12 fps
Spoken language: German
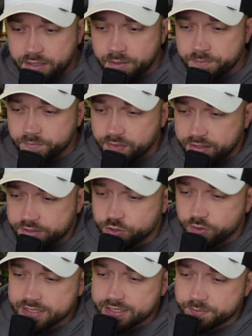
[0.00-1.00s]
Ähm,
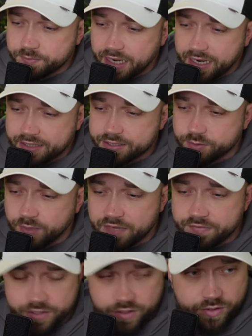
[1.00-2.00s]

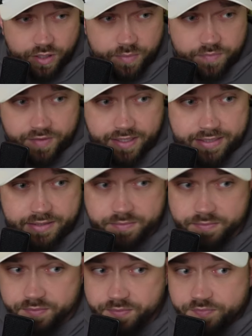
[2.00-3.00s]
JurassicParkSurvival.com. Vielleicht
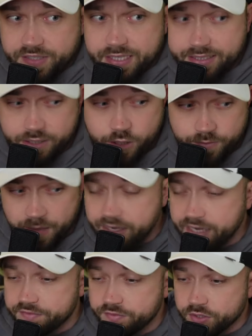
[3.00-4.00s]
finde ich da noch ein paar
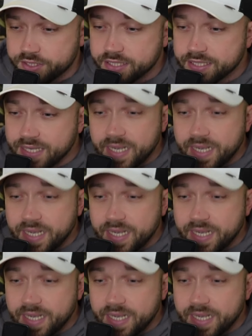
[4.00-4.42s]
mehr Infos.